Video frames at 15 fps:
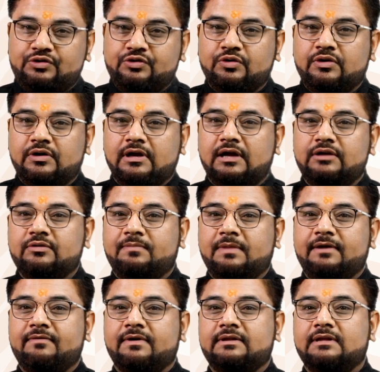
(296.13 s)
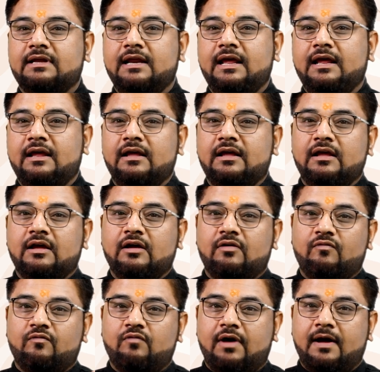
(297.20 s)
शुक्र का जो परिवर्तन है
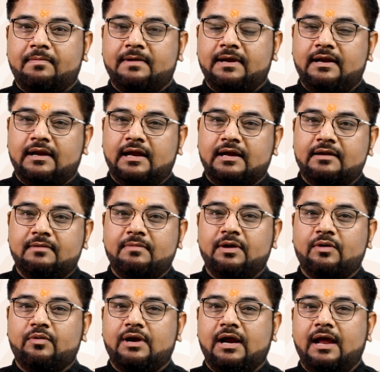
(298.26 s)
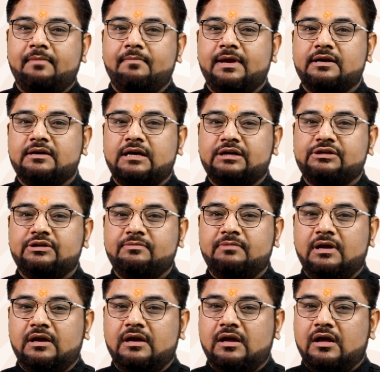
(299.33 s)
वो आपके लग्न में हो रहा है मेष राशि
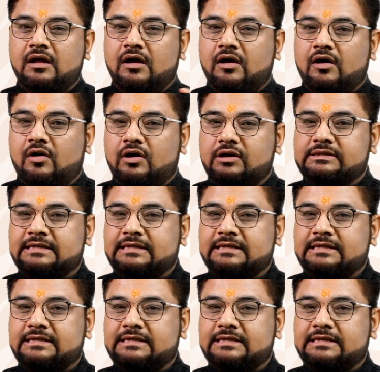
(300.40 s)
में और